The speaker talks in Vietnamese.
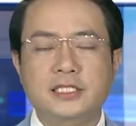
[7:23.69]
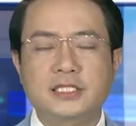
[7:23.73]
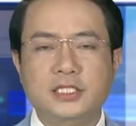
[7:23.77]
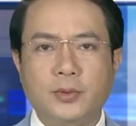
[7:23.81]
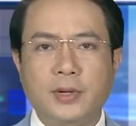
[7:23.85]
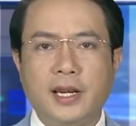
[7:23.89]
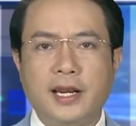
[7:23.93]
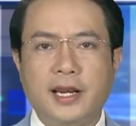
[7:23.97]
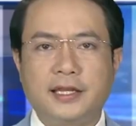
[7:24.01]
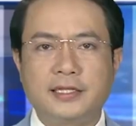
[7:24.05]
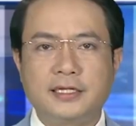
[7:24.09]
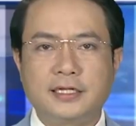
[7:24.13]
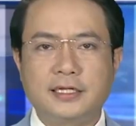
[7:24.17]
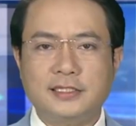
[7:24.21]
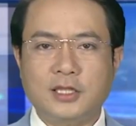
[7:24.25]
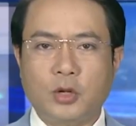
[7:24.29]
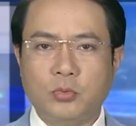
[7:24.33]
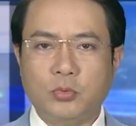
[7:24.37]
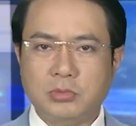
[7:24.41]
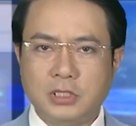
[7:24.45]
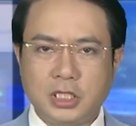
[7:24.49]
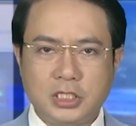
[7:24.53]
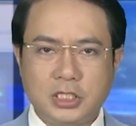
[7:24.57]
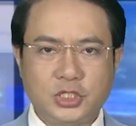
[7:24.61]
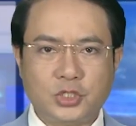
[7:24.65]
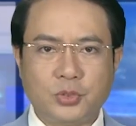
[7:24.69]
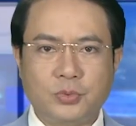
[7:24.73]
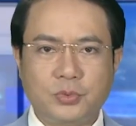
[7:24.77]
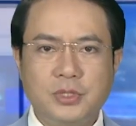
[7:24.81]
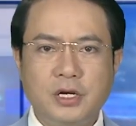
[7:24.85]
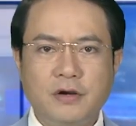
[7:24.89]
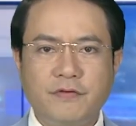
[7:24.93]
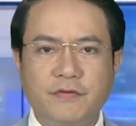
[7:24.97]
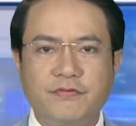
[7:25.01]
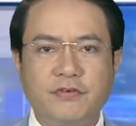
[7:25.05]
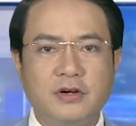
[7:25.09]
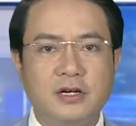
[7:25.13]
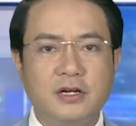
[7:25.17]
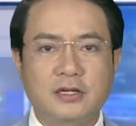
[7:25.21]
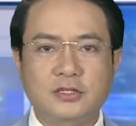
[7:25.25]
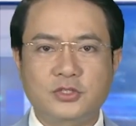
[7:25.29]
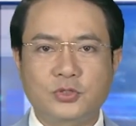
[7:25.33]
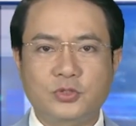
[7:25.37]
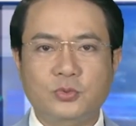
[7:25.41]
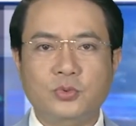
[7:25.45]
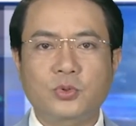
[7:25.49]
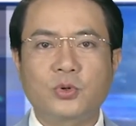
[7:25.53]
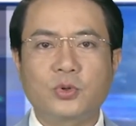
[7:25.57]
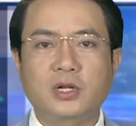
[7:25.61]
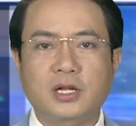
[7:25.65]
Sau đây là những thông tin trong nước vừa được
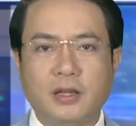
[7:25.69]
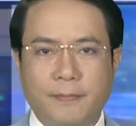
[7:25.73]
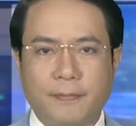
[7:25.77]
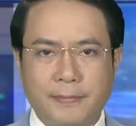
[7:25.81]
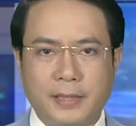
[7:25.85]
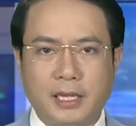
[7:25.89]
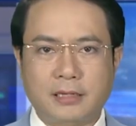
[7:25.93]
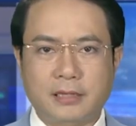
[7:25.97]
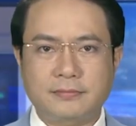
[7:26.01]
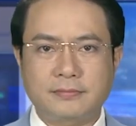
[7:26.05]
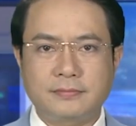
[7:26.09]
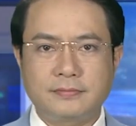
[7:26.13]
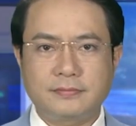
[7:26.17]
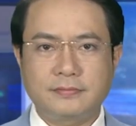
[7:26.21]
chúng tôi cập nhật.